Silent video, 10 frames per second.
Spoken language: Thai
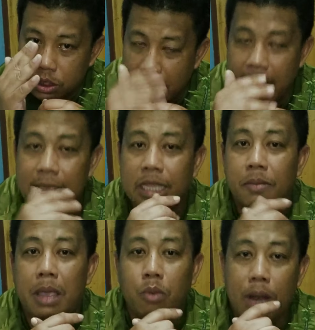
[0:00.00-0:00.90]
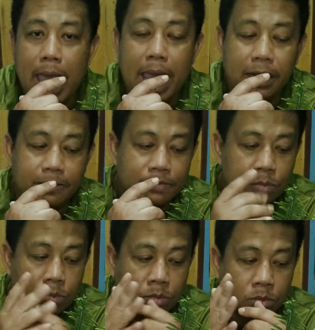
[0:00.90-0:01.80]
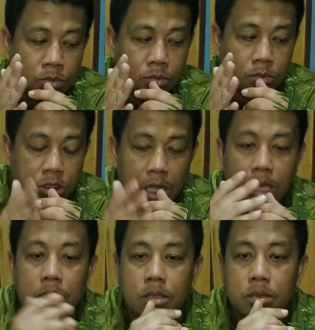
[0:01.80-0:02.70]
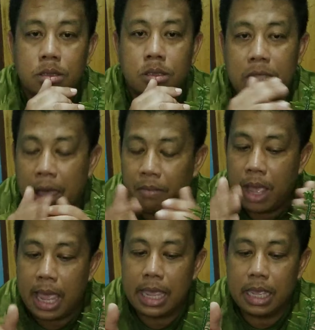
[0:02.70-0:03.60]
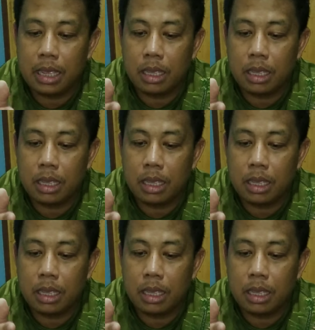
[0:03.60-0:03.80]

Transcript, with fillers: ไทยสมัยโบราณ จึงทำให้